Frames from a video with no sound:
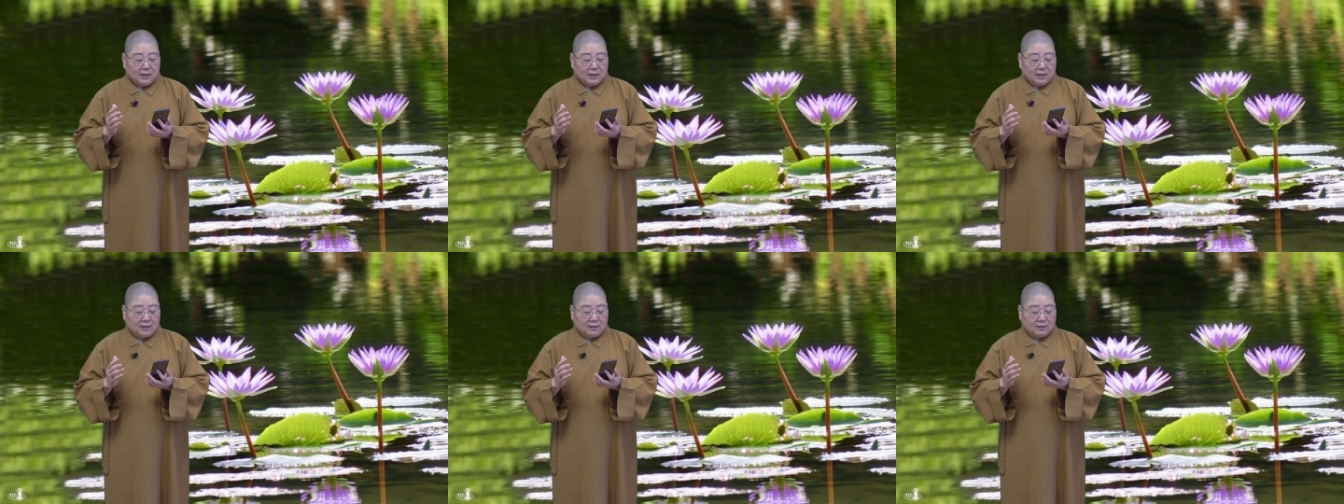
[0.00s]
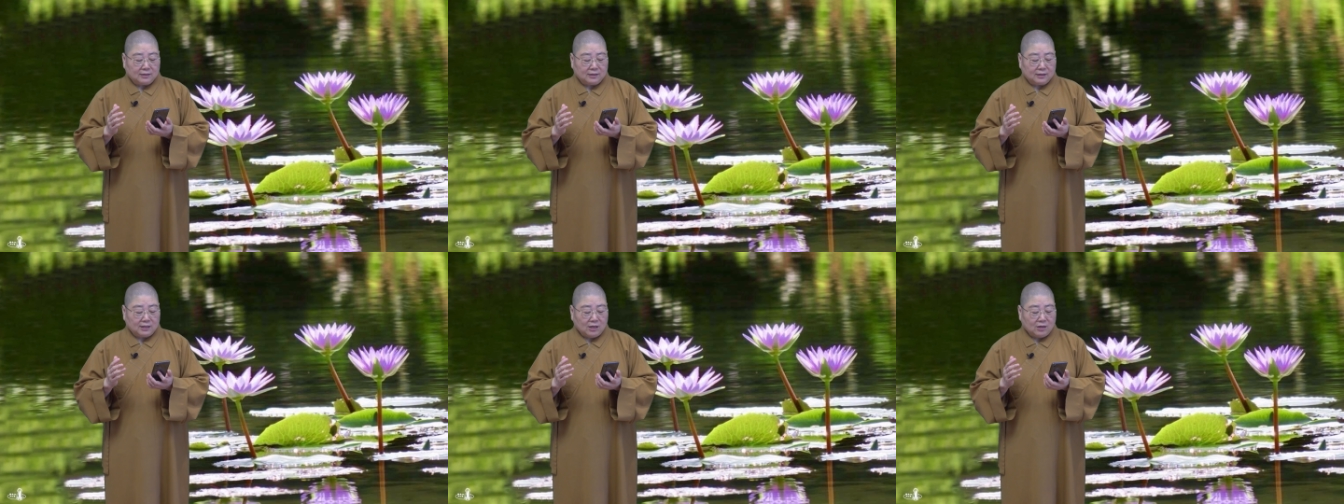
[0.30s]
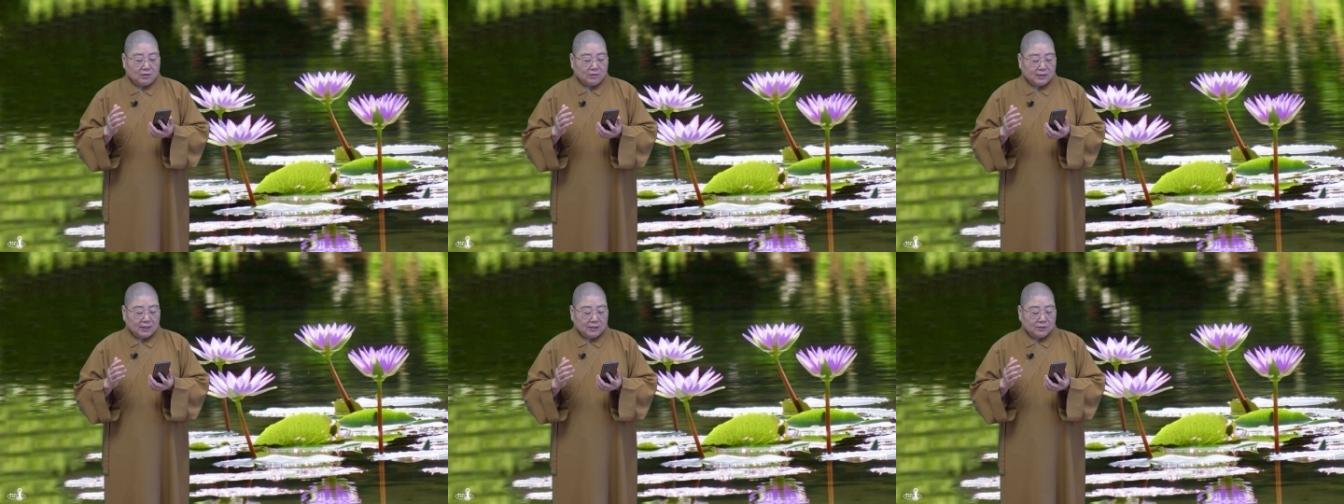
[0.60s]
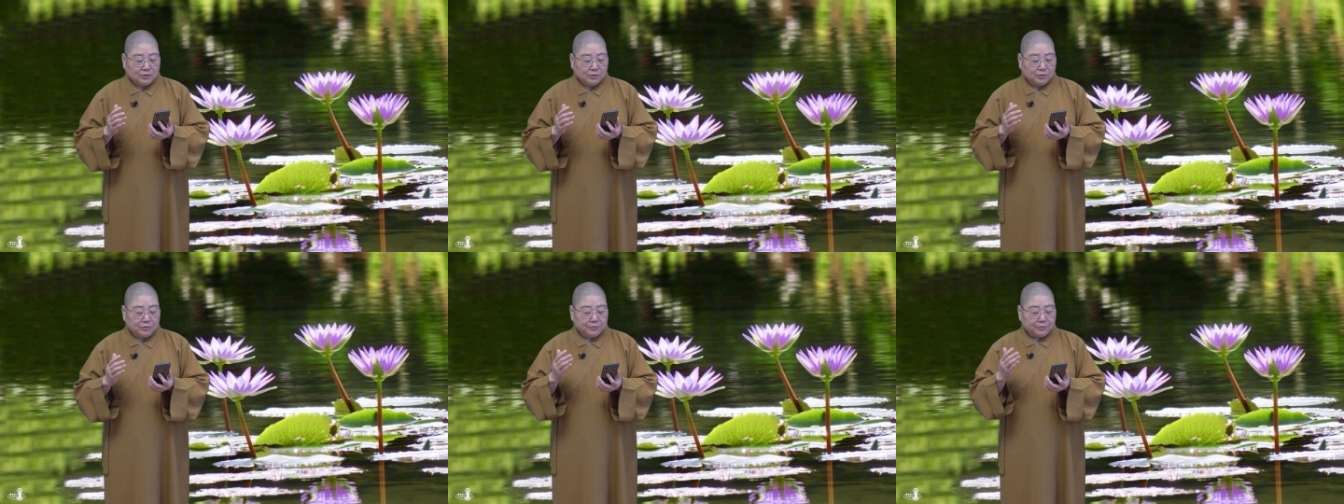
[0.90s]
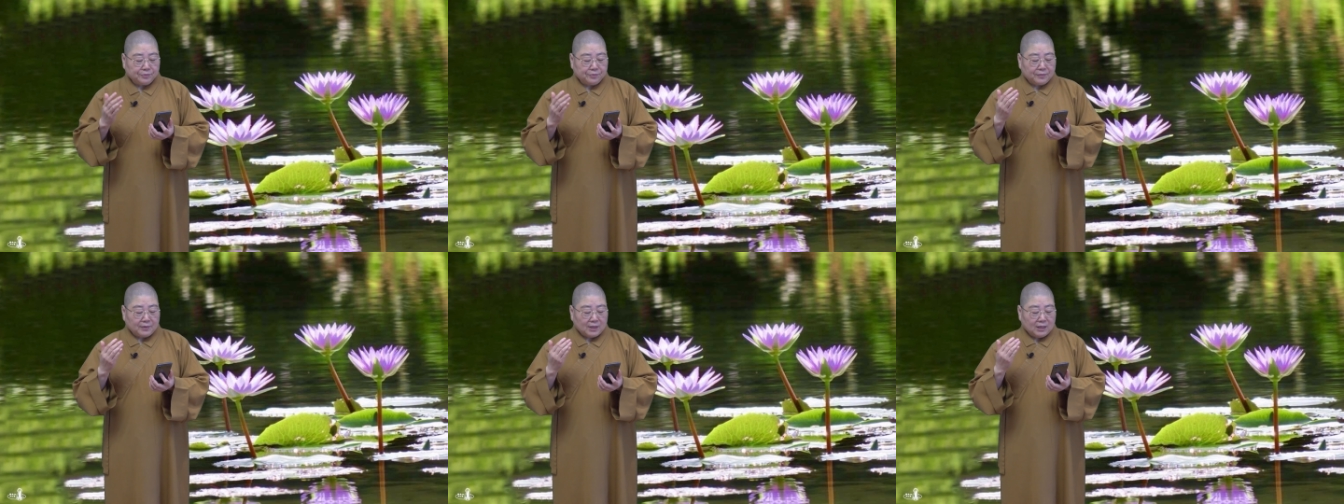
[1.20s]
啊。然后他就，
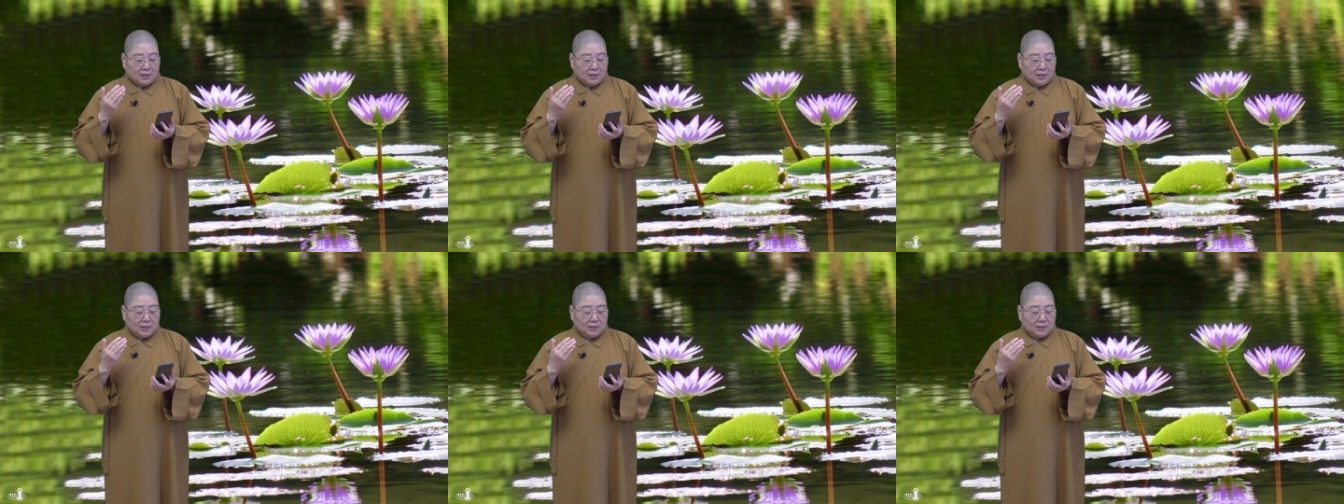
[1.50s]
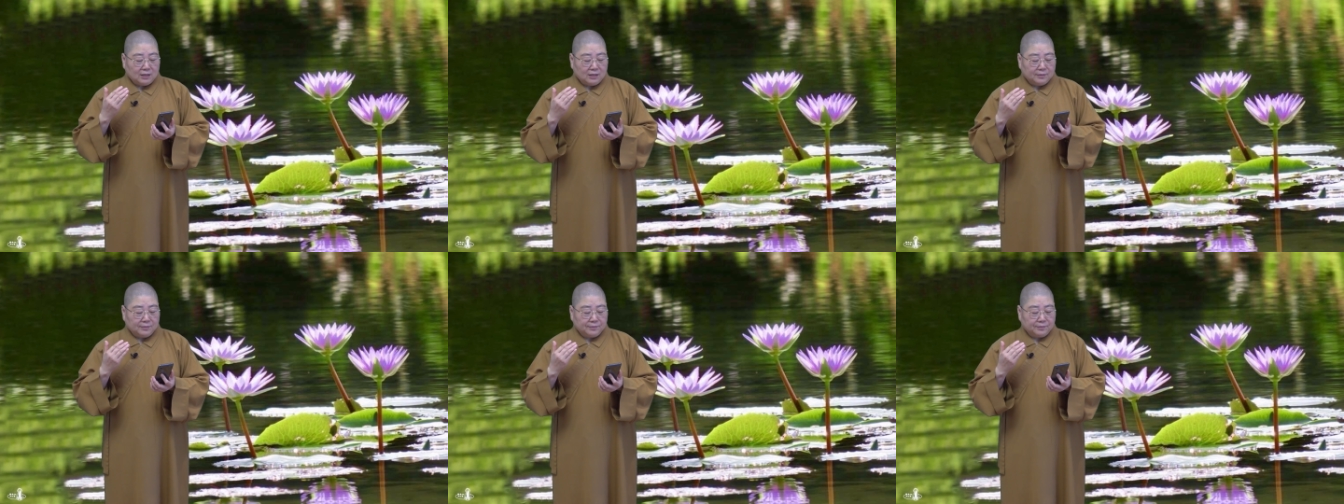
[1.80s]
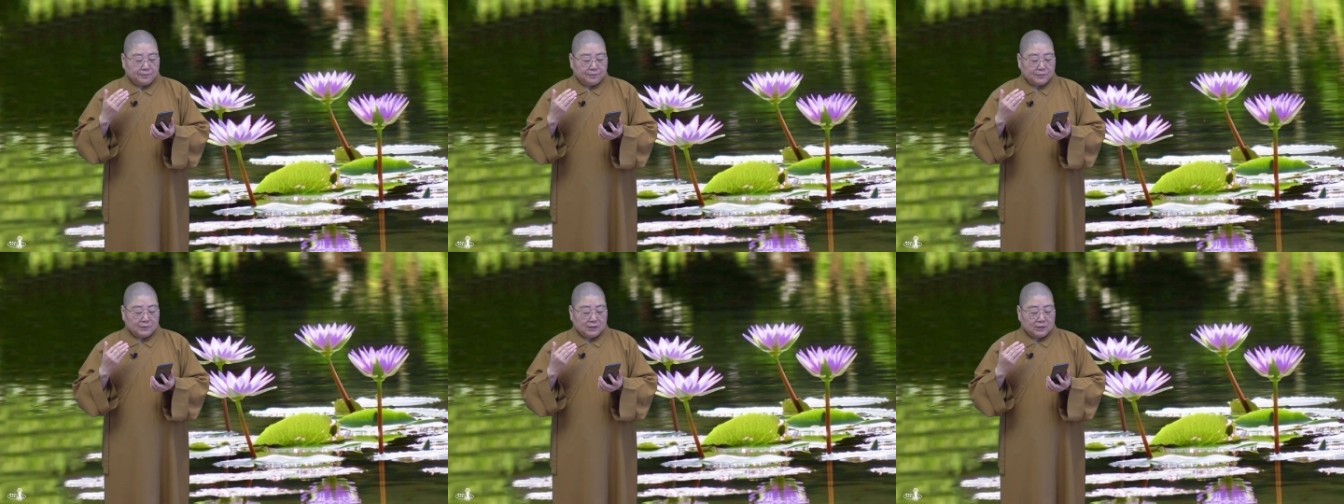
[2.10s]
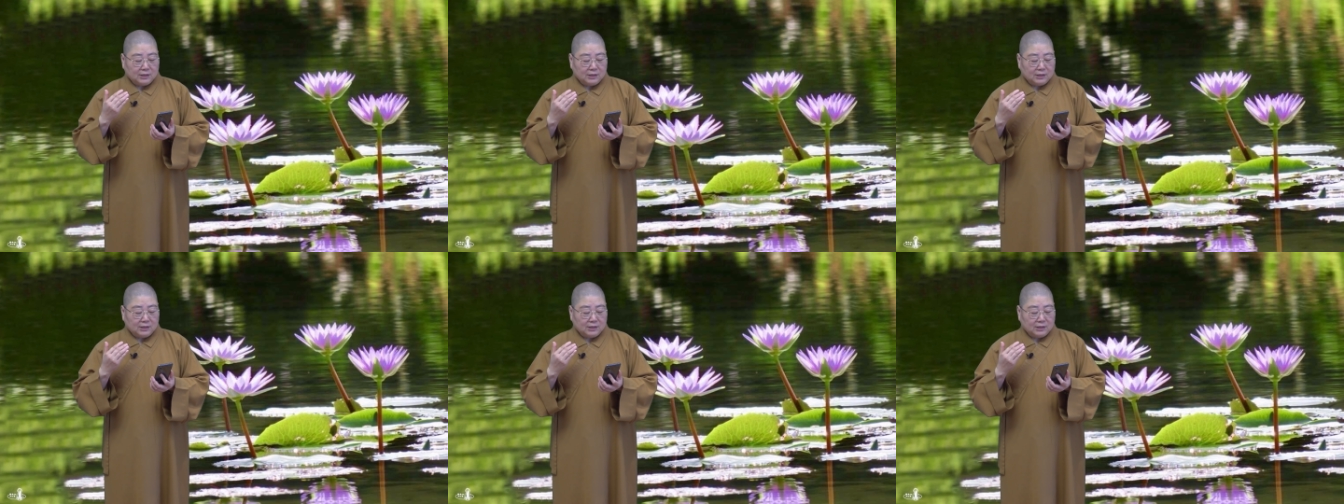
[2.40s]
嗯、呃，